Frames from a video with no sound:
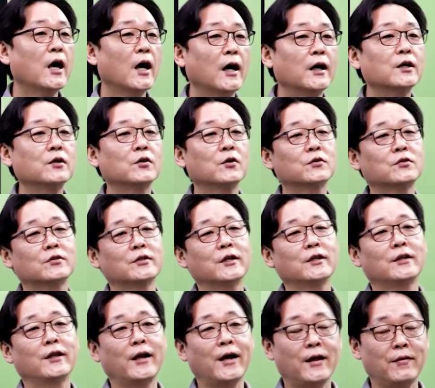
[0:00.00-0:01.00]
하는
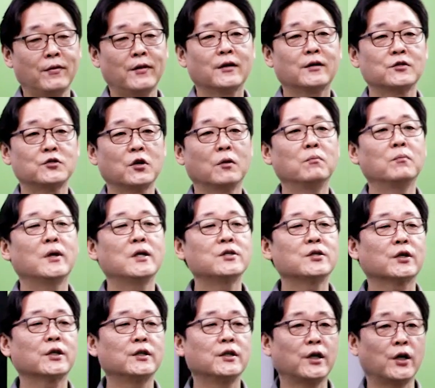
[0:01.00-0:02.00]
것들에 대한 그
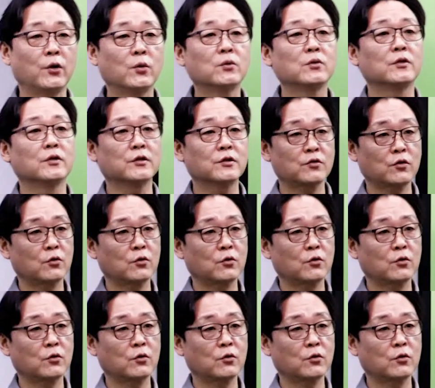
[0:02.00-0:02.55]
전반적인 내용들을